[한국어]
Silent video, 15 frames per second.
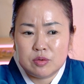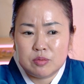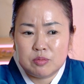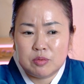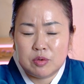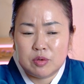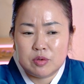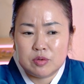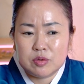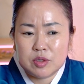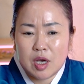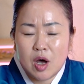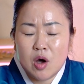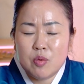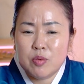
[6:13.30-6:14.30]
뭐
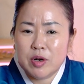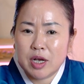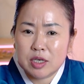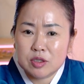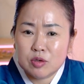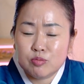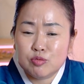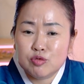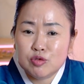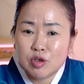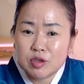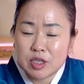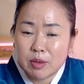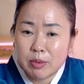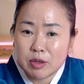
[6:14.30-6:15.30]
사업을 하시고
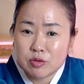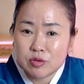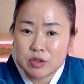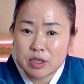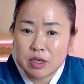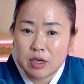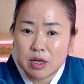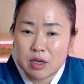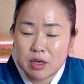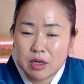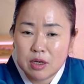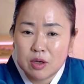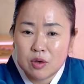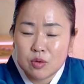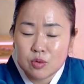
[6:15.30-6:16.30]
문서를 잡아뒀잖아요.
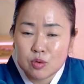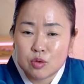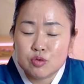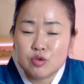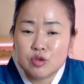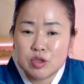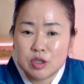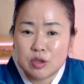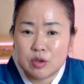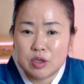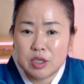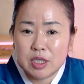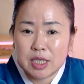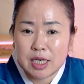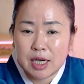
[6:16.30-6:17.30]
돈줄이
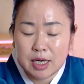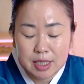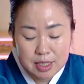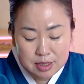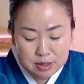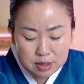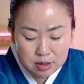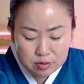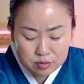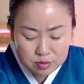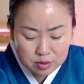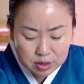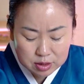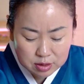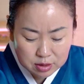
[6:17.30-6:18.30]
열리니까 괜찮을
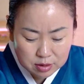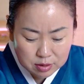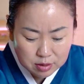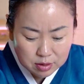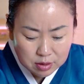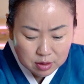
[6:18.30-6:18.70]
것 같아요.